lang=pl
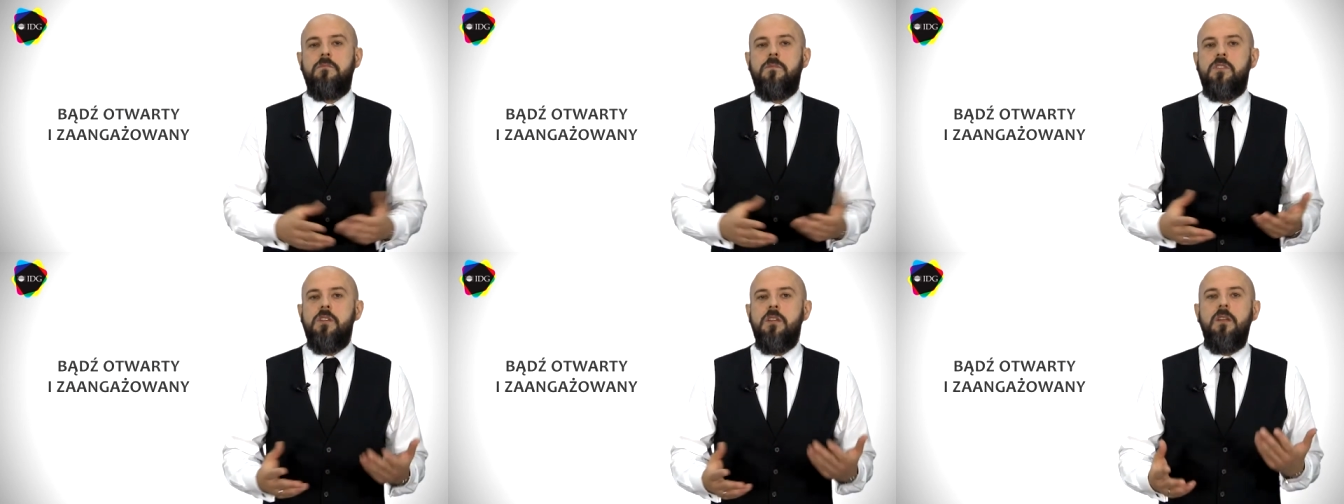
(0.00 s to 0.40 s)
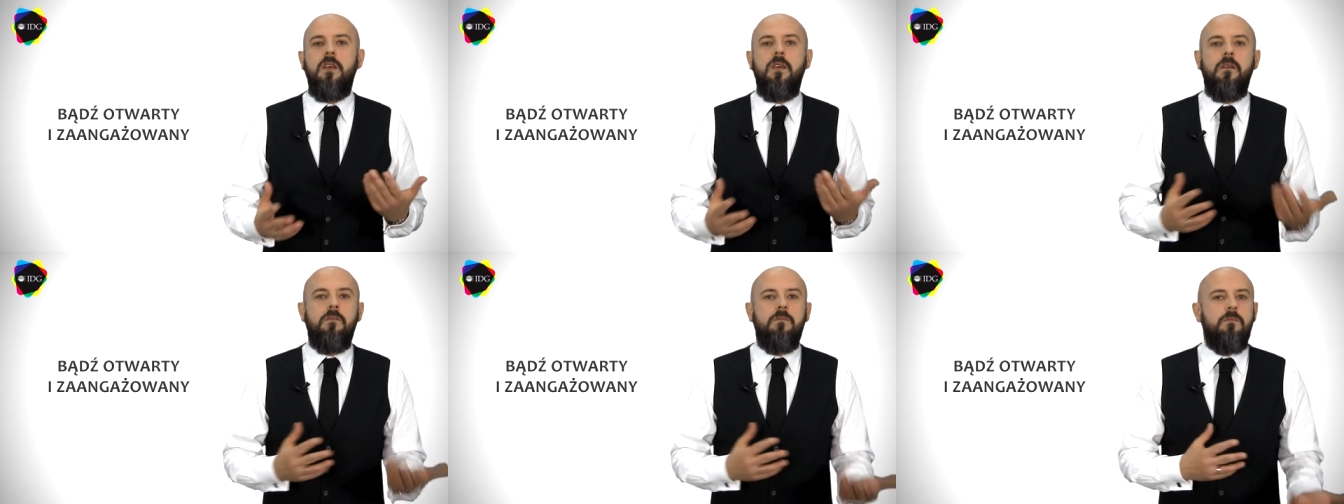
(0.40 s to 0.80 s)

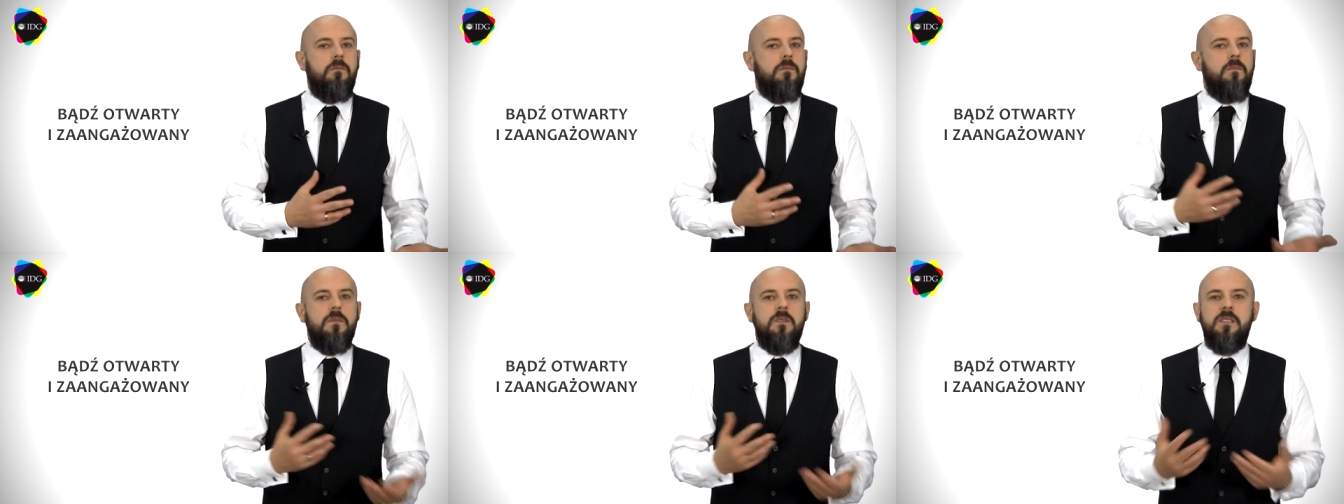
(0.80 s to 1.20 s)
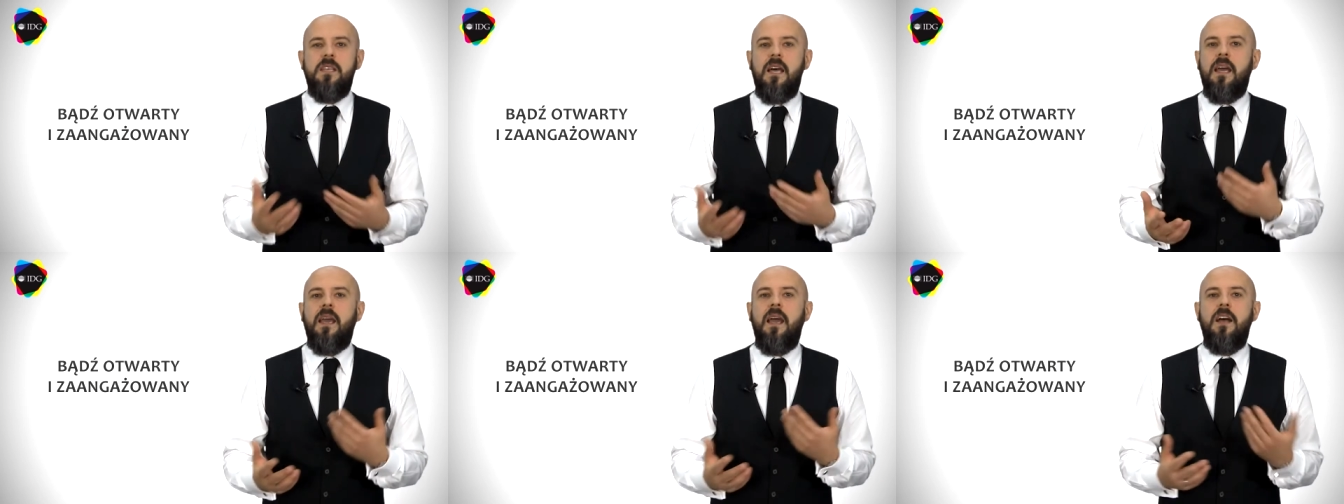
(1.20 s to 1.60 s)
Czyli
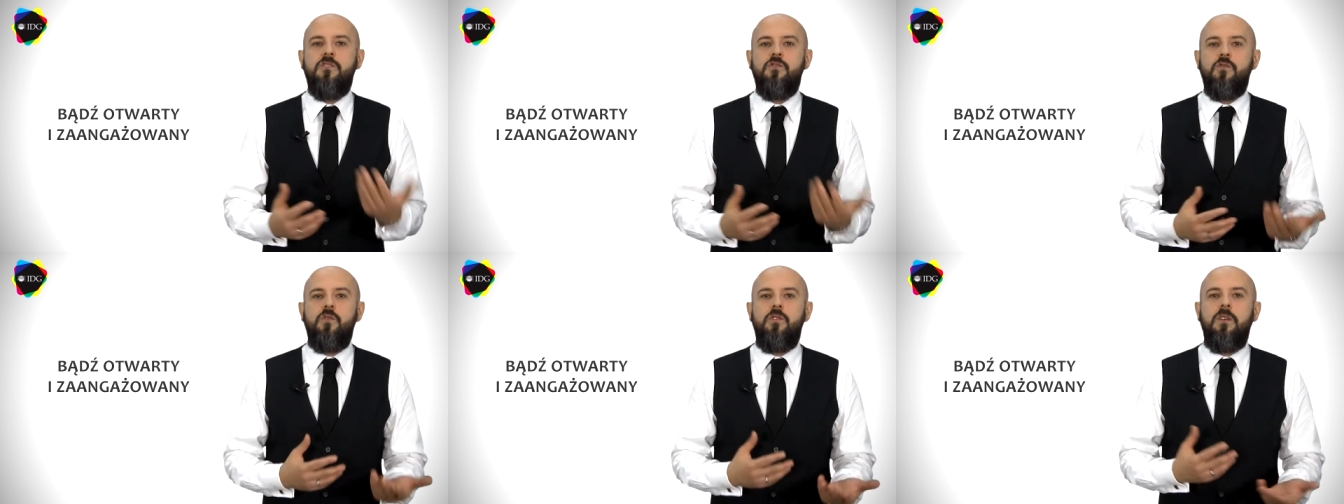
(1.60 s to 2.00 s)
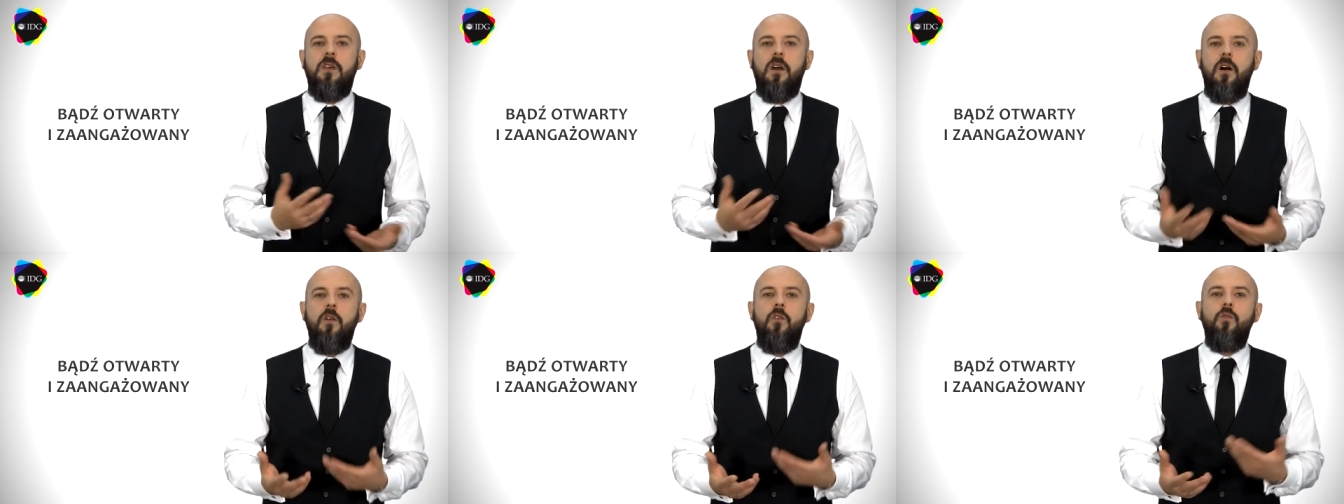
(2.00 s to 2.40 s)
Zaangażuj
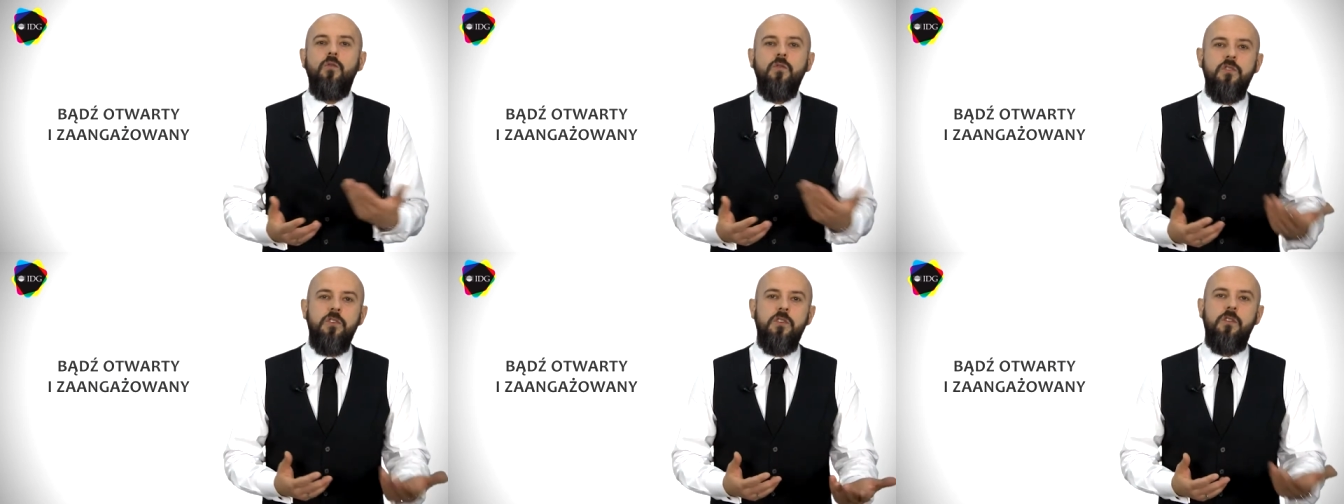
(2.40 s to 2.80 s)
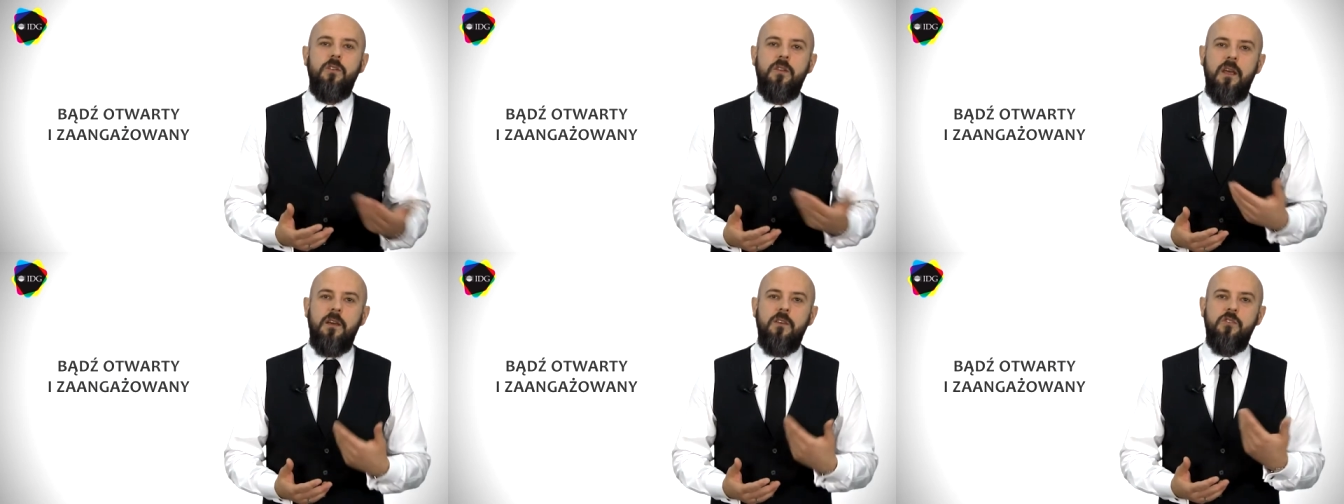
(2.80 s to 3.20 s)
ludzi do
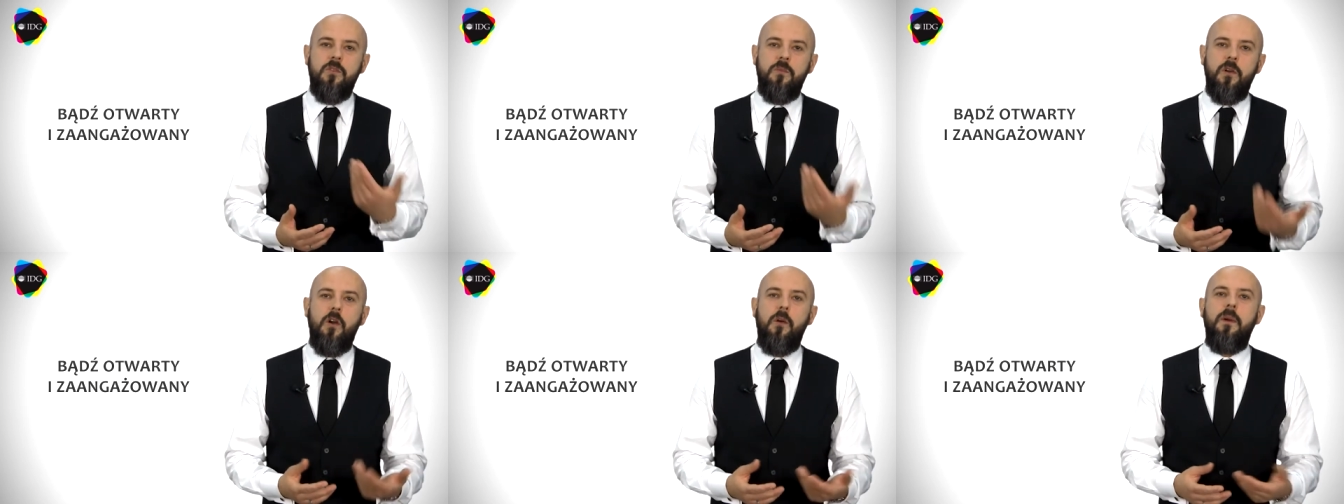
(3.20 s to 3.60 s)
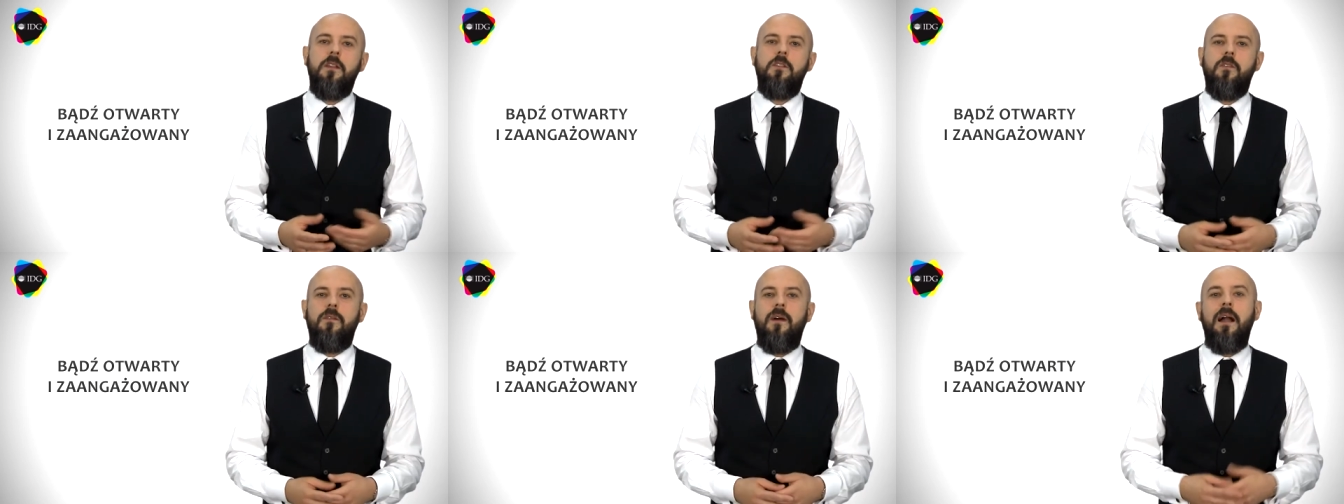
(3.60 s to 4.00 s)
tego, żeby
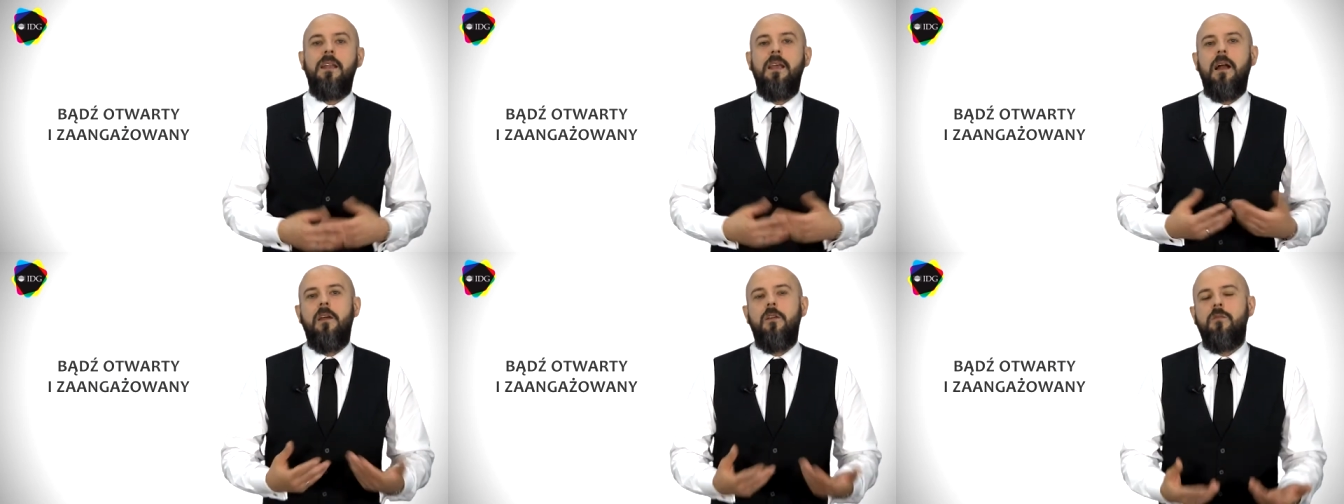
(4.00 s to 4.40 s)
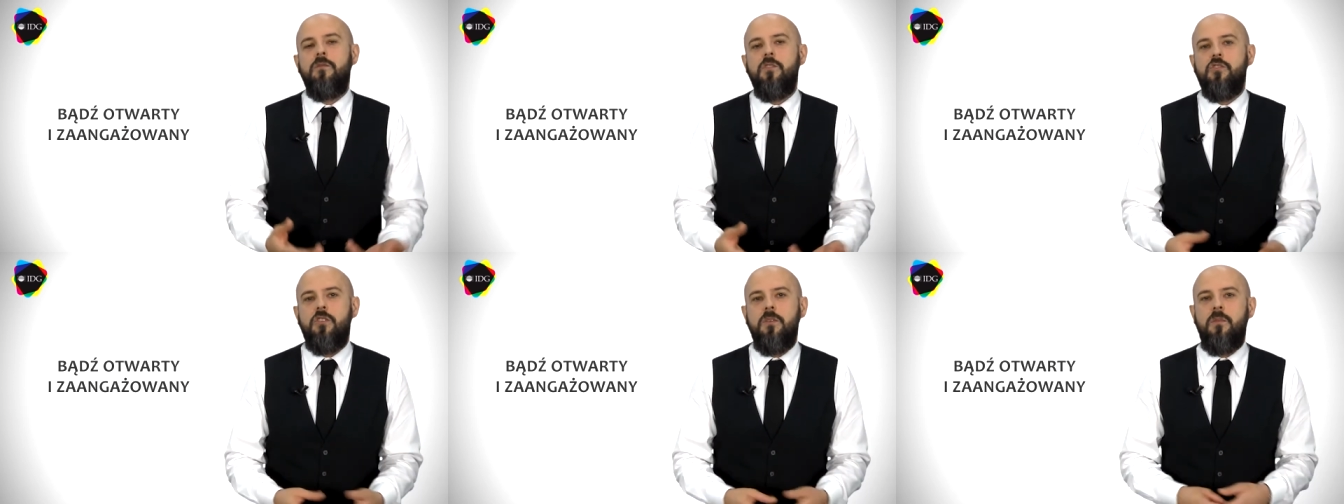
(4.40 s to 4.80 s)
komentowali, ale
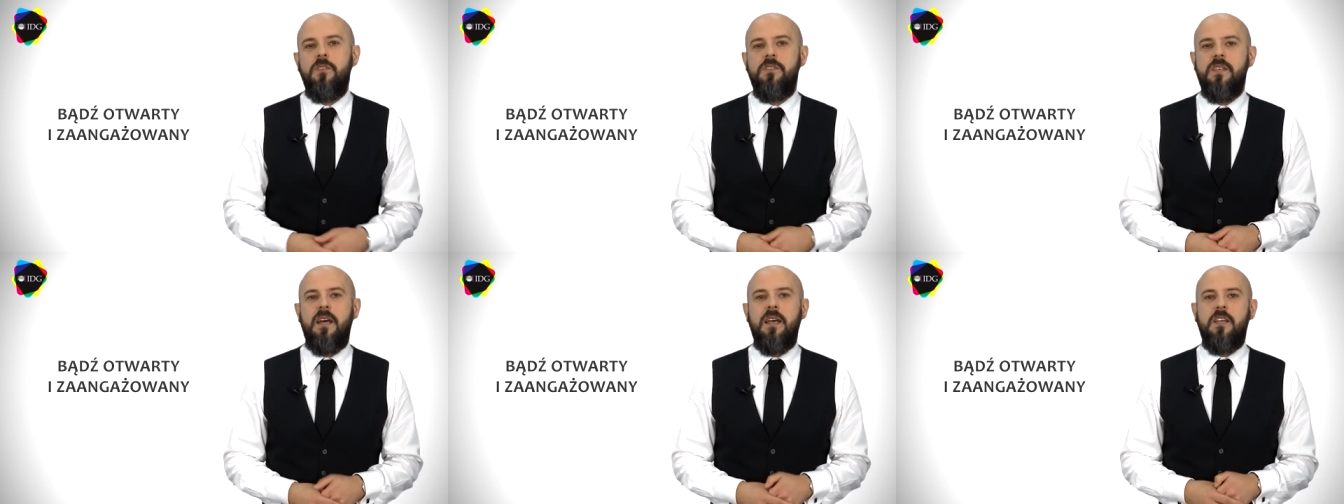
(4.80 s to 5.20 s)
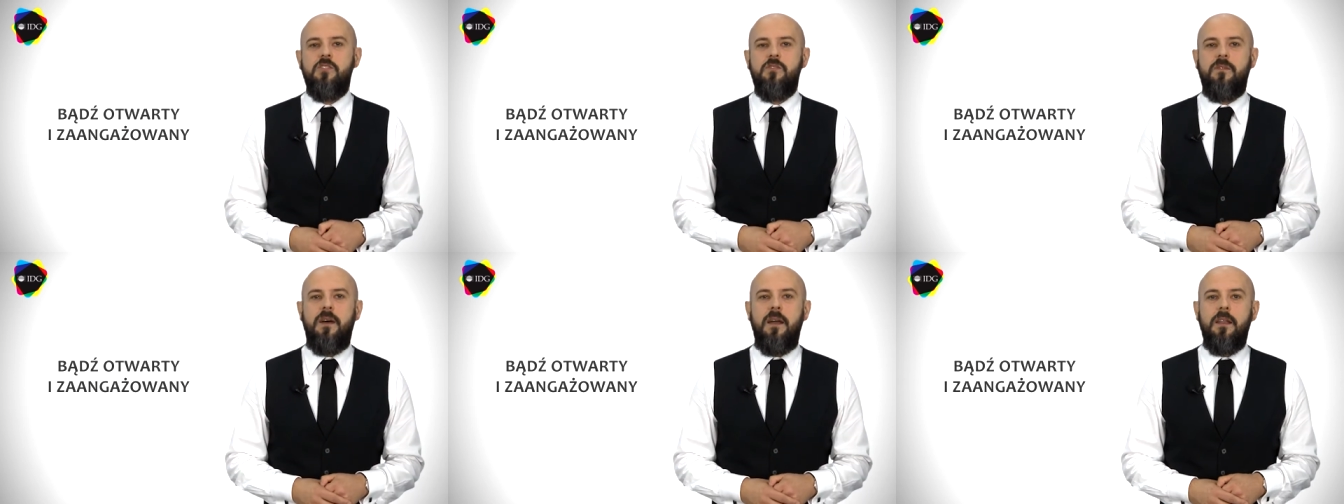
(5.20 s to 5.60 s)
również ty bądź
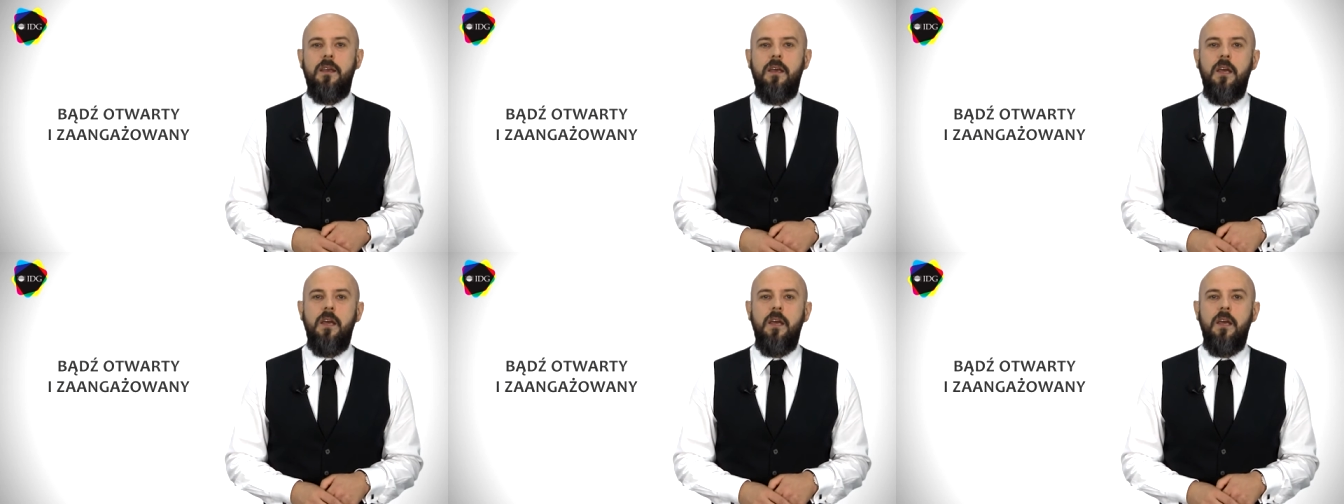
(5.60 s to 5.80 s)
zaangażowany,